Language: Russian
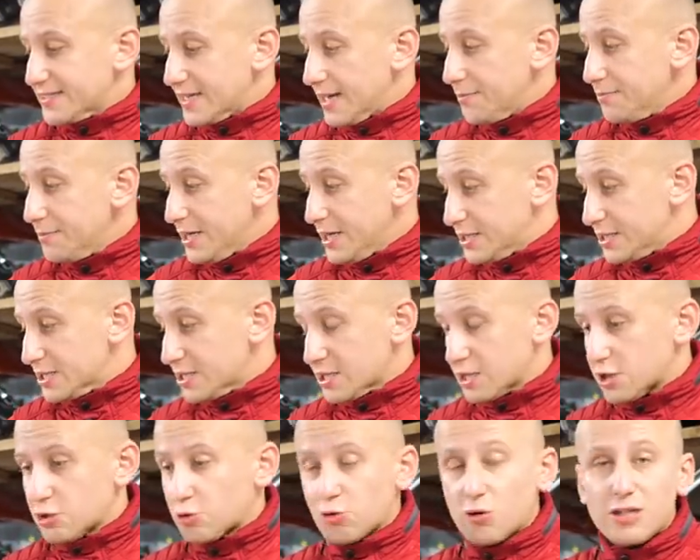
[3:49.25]

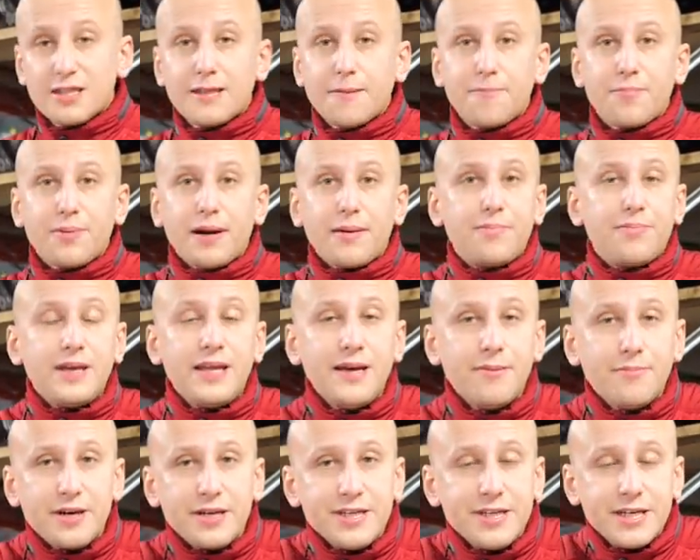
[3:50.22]
Замечено, что эта
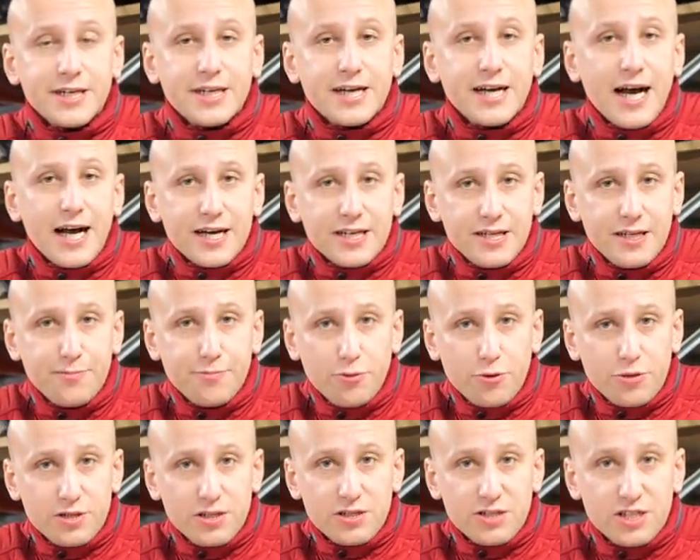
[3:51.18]
проблема никак не
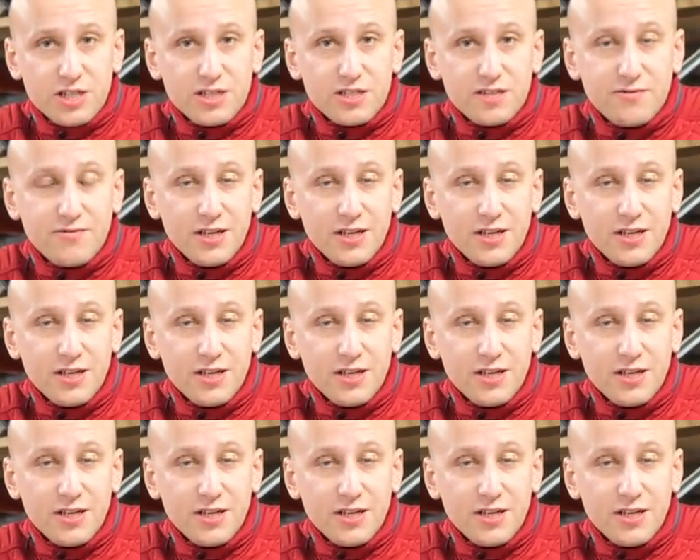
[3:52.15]
портит жизнь